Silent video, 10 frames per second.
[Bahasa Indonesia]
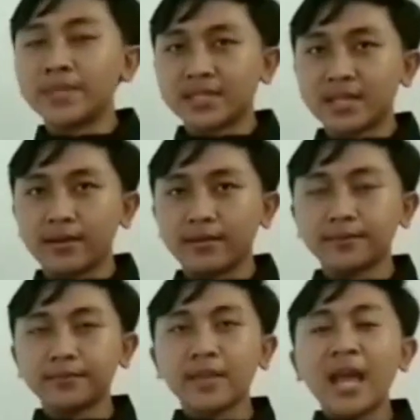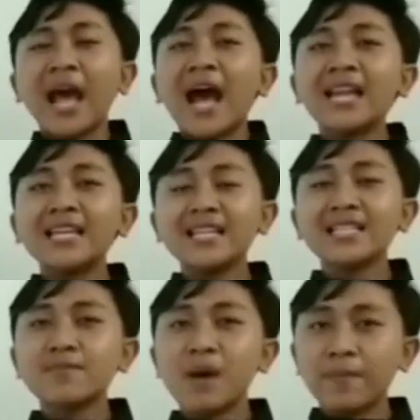persen. Hal ini
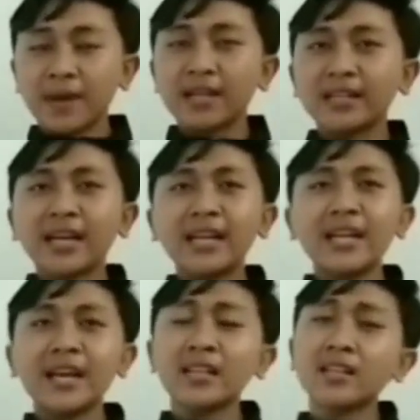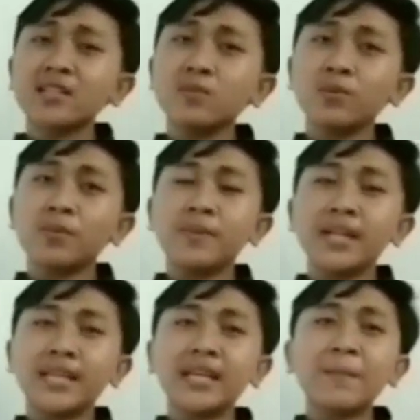disebabkan karena daerah tersebut
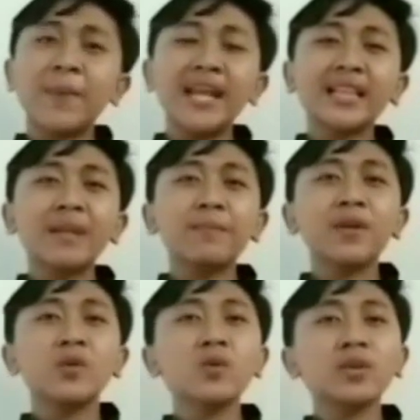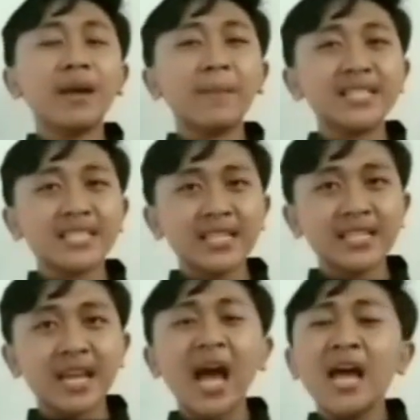memiliki kepadatan penduduk yang masih
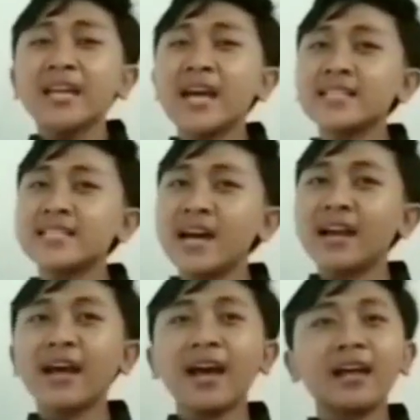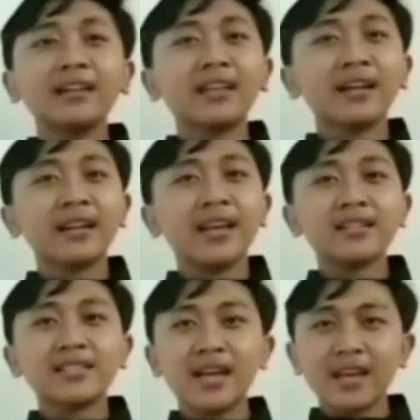rendah dan jarak antar
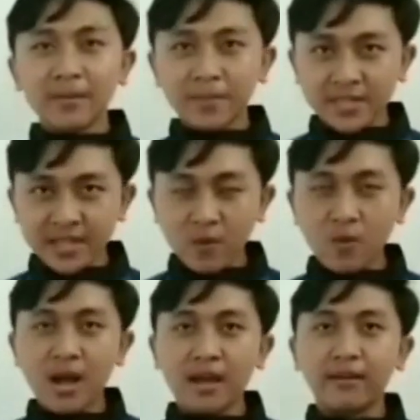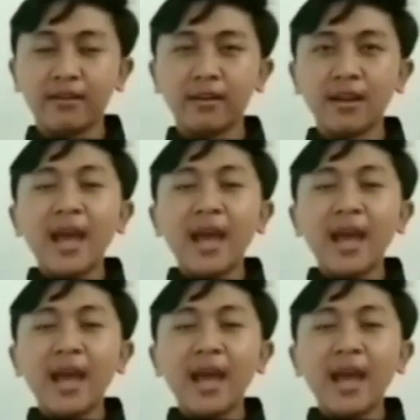desa yang berjauhan.